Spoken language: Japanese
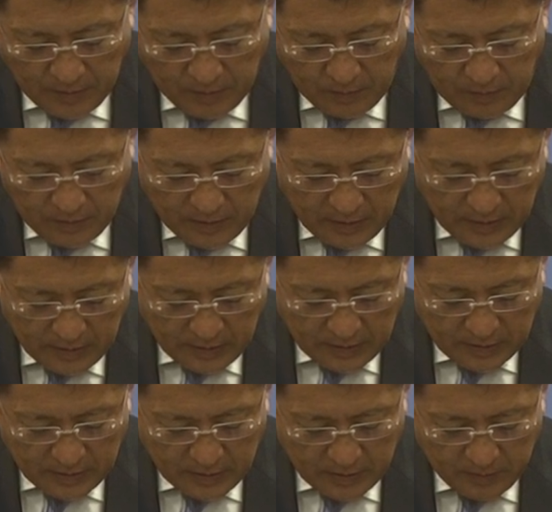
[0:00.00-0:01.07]
この考え
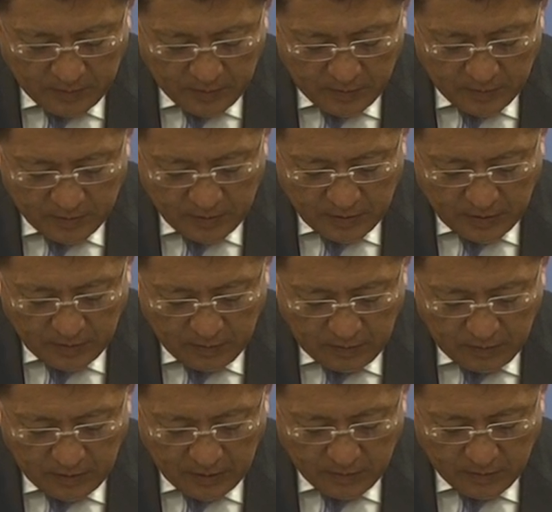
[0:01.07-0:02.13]
方に基づいて
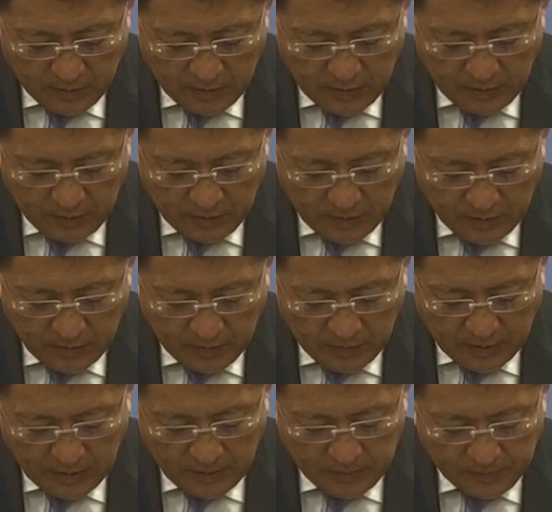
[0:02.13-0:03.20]
今回のリニューアルで
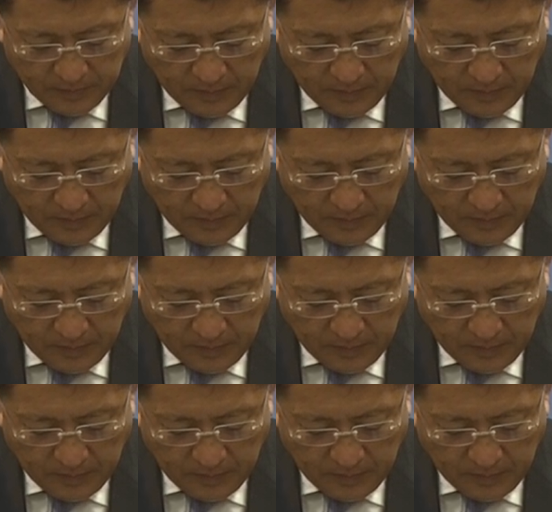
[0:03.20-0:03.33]
は